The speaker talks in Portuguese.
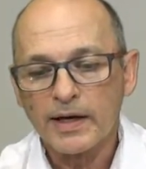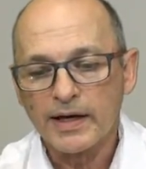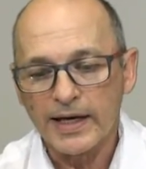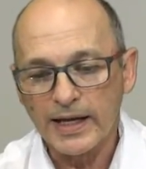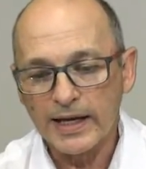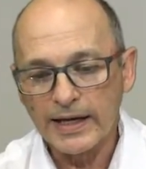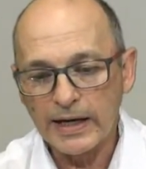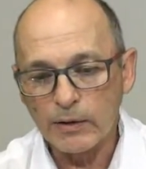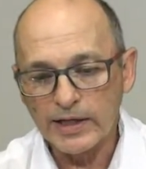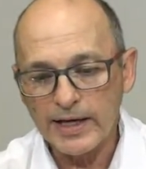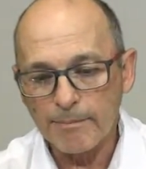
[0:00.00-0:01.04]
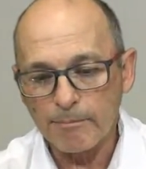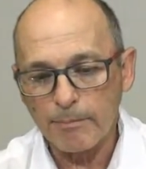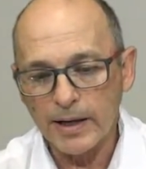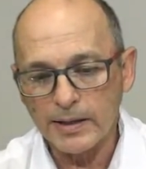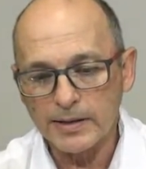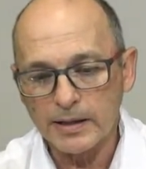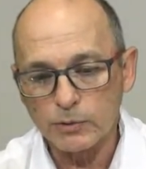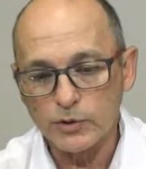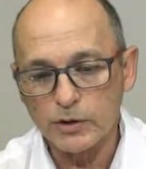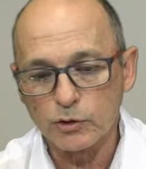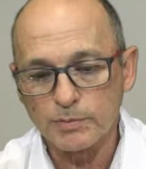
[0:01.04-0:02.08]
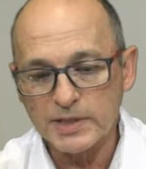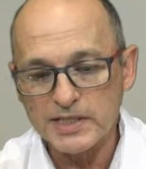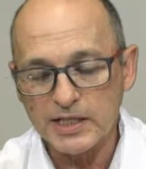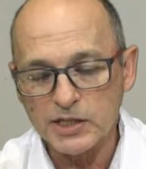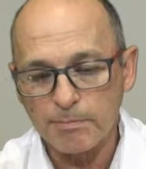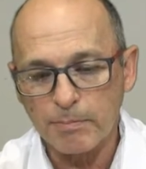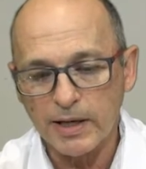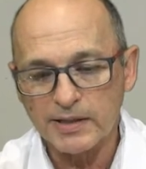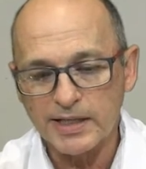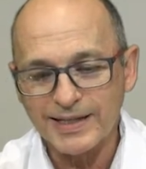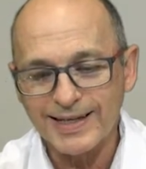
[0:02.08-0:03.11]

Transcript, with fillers: ela na hora que aperta, o dedo do paciente aperta ali,